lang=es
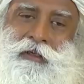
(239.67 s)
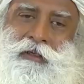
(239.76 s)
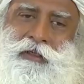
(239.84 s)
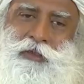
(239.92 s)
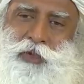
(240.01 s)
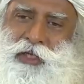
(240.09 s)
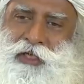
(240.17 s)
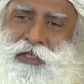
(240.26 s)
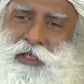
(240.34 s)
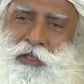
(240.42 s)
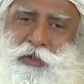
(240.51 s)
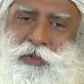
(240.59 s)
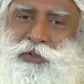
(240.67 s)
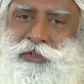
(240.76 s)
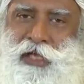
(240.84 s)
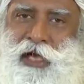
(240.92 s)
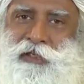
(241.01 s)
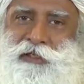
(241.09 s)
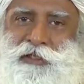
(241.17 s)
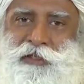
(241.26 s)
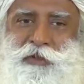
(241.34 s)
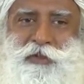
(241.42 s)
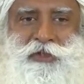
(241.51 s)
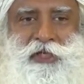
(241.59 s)
Puedes usar eso
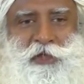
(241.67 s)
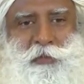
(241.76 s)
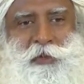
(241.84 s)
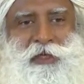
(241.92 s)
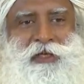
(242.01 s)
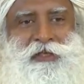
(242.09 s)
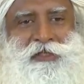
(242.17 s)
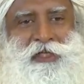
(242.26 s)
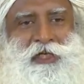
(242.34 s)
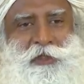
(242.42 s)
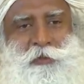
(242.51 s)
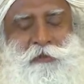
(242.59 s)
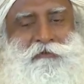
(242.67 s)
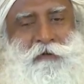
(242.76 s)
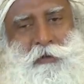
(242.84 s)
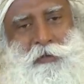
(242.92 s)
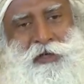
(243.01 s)
para ser solo un artista de